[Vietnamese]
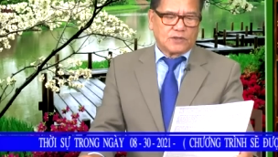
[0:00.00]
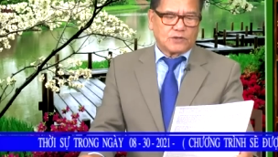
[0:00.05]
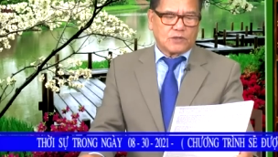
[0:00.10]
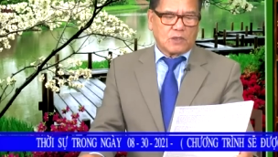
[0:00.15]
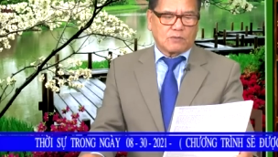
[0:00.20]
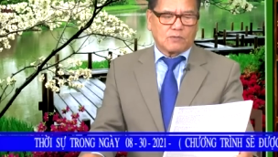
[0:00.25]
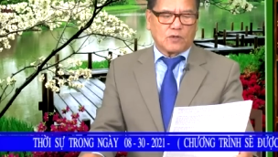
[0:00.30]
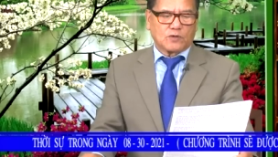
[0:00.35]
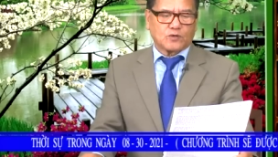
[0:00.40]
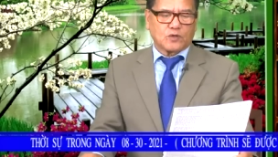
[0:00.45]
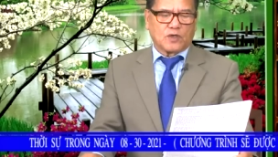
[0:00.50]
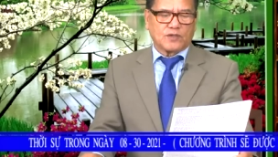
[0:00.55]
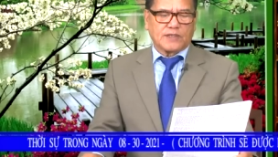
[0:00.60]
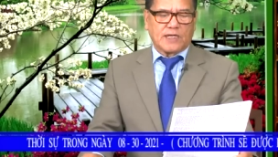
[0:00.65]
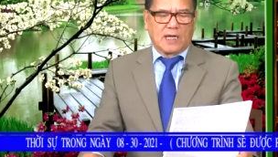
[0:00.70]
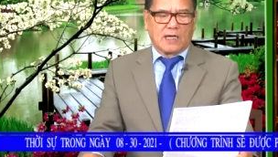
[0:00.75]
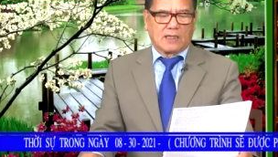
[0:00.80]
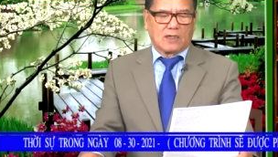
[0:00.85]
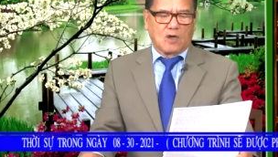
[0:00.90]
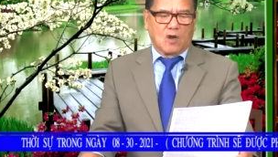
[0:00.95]
Trong đó cho
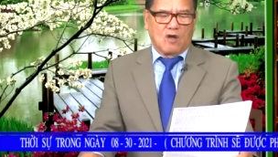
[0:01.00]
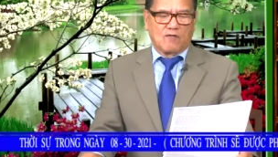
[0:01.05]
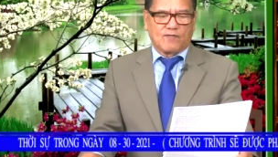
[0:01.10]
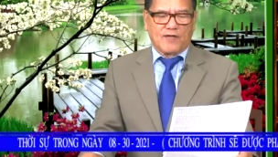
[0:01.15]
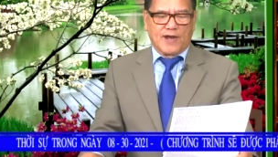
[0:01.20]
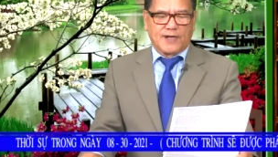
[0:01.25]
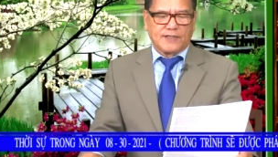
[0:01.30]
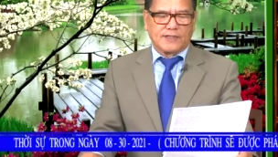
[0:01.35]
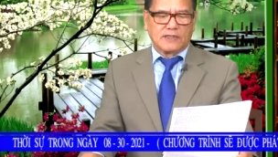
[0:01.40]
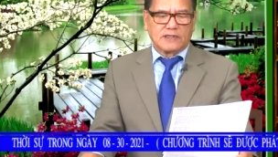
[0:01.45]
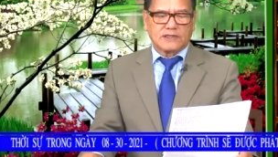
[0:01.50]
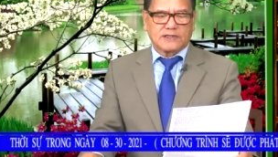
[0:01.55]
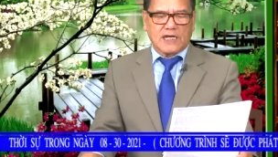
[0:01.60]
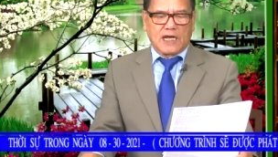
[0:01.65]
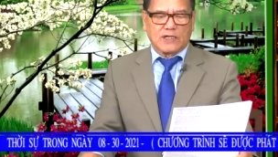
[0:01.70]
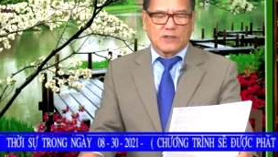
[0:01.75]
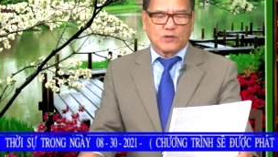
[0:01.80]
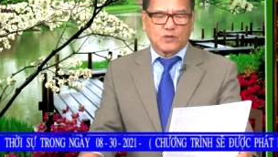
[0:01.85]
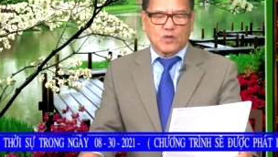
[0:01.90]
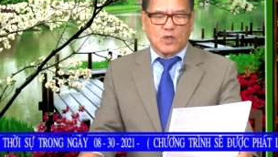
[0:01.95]
rằng lò phản ứng
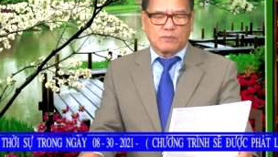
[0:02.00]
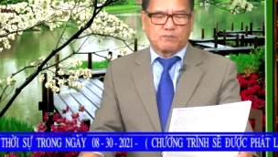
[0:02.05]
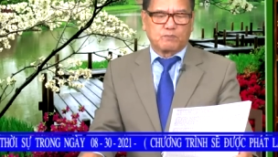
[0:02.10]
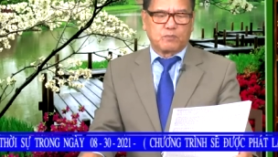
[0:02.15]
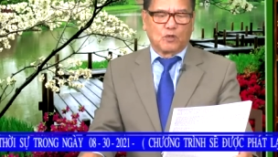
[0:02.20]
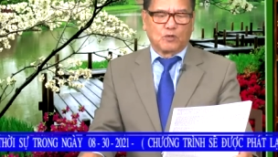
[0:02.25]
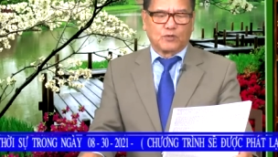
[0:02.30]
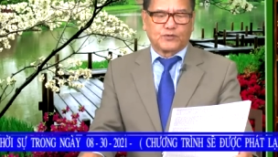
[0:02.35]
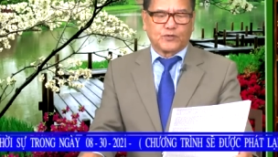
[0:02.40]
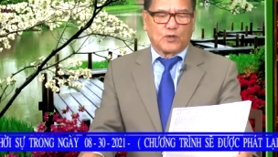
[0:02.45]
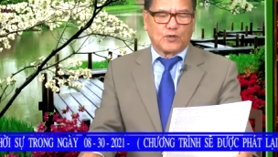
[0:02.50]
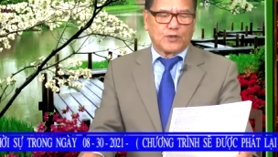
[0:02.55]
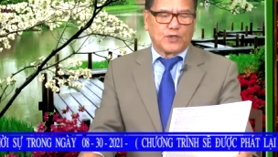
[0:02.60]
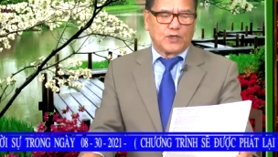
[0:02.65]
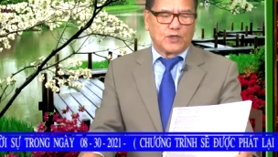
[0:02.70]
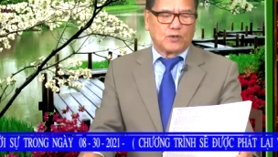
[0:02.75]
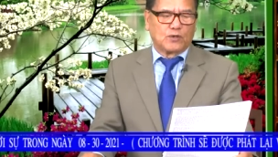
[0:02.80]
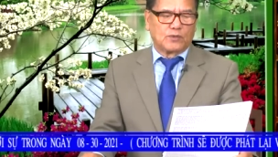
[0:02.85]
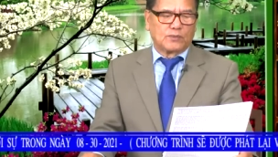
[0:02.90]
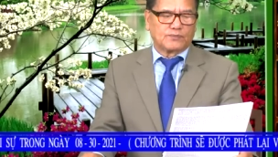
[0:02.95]
sản xuất
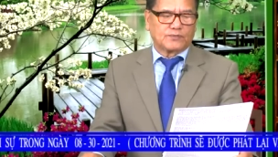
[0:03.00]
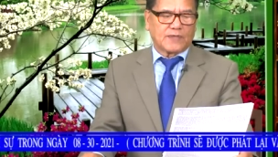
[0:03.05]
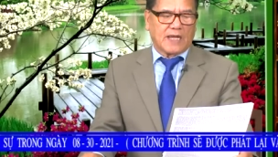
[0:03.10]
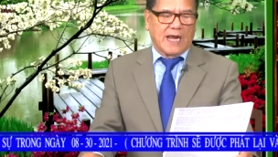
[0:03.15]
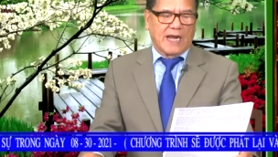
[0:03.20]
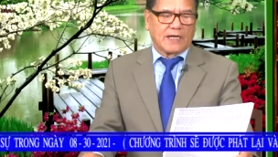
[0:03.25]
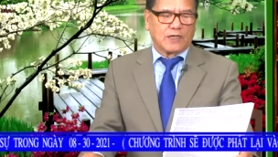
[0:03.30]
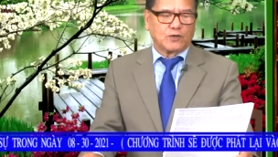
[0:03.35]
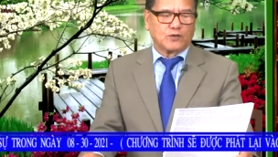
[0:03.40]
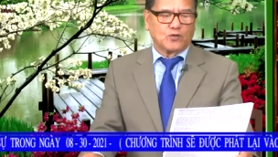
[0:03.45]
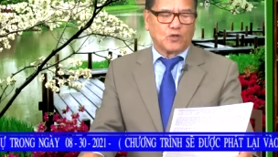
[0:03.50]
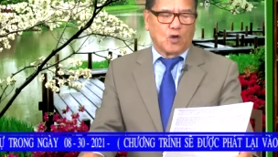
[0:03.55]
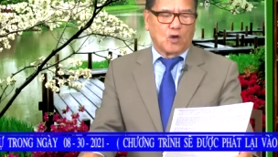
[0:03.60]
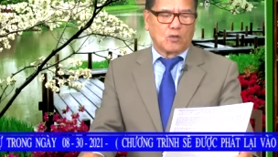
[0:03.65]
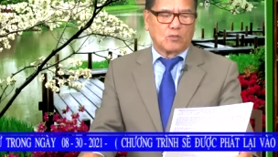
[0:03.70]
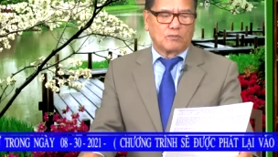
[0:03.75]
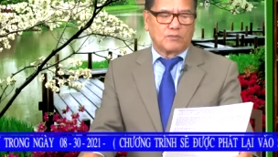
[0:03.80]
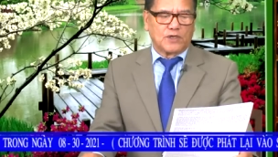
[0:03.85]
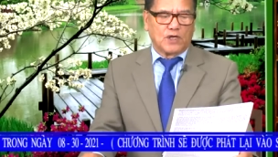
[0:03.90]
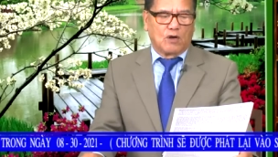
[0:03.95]
plutonium tại
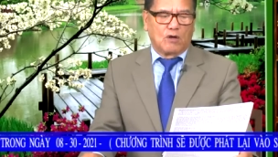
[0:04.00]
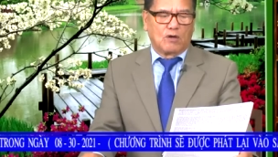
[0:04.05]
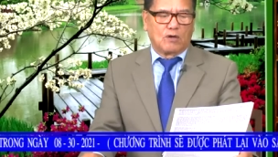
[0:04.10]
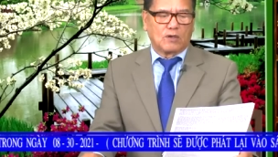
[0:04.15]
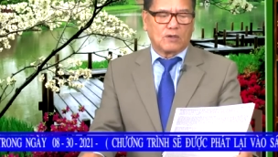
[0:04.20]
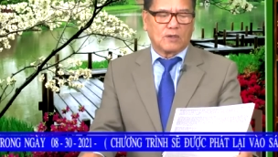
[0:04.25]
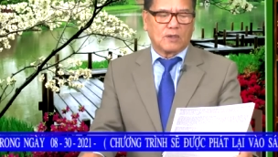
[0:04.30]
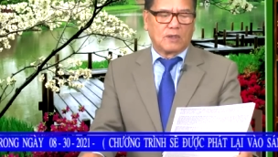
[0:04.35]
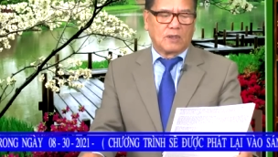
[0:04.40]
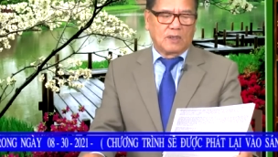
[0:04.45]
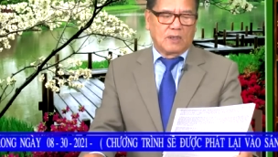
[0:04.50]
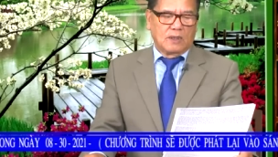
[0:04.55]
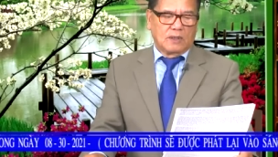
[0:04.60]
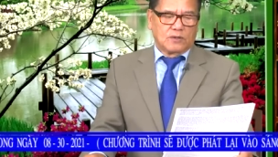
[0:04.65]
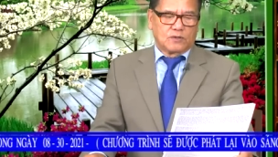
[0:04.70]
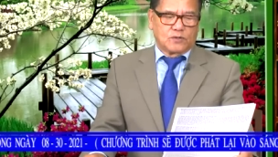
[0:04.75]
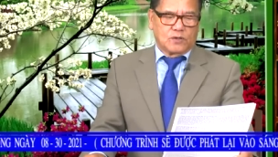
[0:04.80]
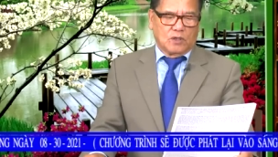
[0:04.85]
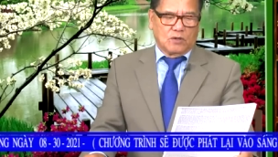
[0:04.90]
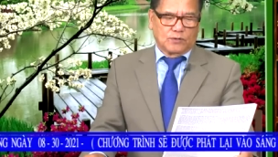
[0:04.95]
Yongbyon,
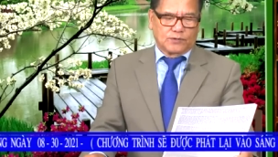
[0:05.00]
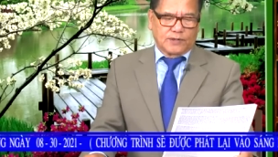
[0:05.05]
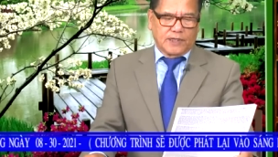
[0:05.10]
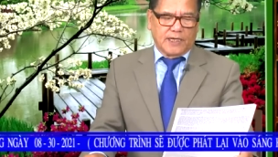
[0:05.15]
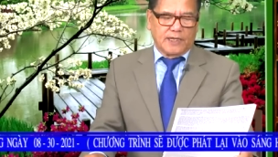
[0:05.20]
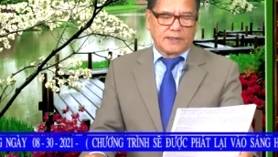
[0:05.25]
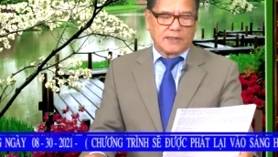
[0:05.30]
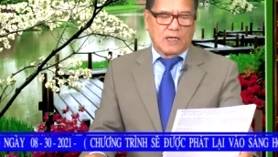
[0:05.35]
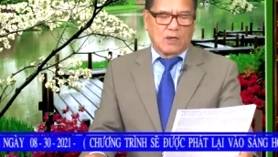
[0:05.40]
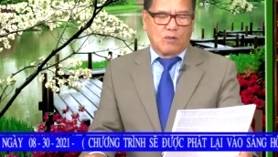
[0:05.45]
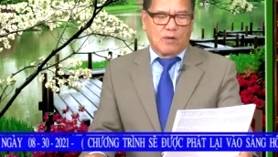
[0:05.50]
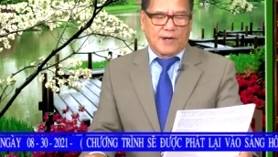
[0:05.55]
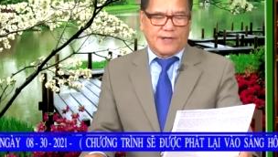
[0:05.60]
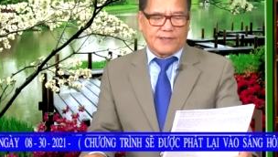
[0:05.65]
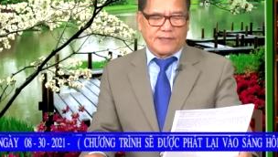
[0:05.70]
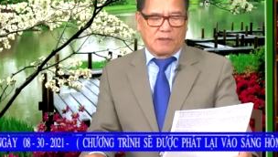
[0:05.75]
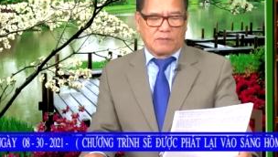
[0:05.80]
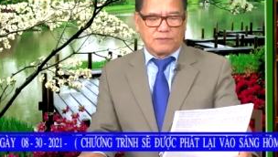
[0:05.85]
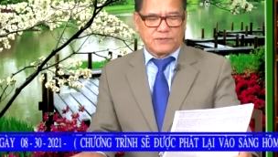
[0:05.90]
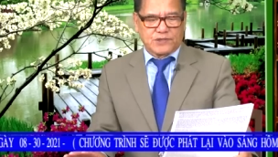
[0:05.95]
Triều Tiên đã hoạt
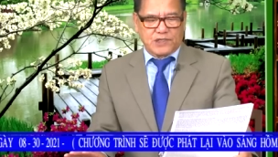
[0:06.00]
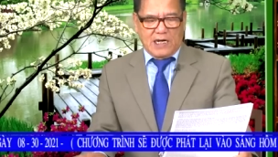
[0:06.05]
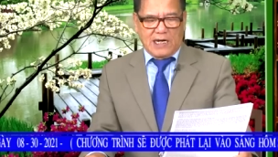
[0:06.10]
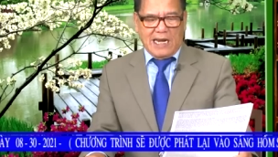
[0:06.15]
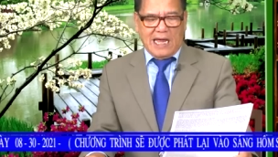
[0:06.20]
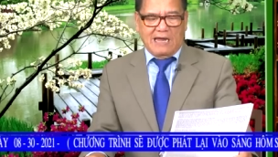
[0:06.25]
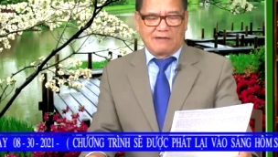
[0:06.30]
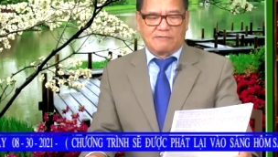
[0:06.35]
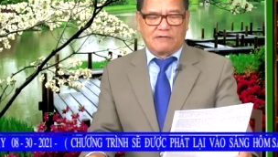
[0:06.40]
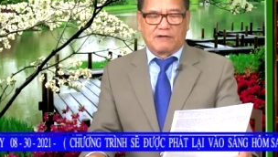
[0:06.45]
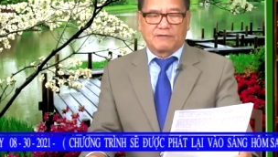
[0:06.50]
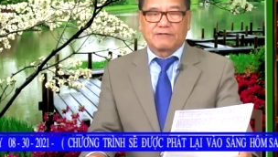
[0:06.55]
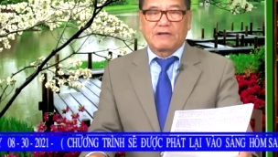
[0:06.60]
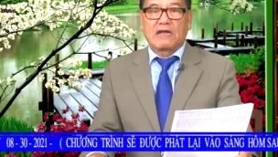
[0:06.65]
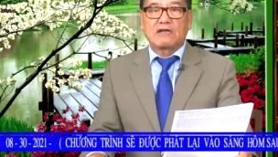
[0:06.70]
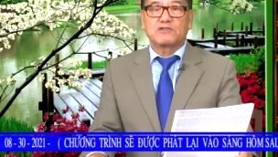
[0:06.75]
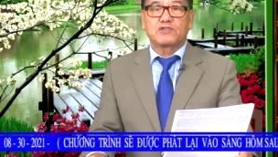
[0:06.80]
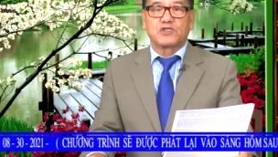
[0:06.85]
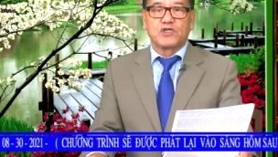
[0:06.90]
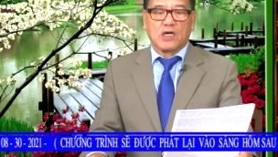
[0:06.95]
động trở lại vào
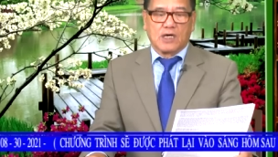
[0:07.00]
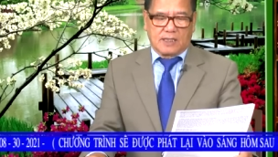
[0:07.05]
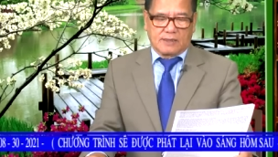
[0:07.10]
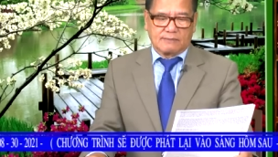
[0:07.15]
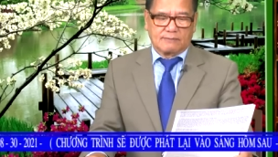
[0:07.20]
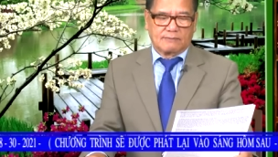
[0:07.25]
tháng trước.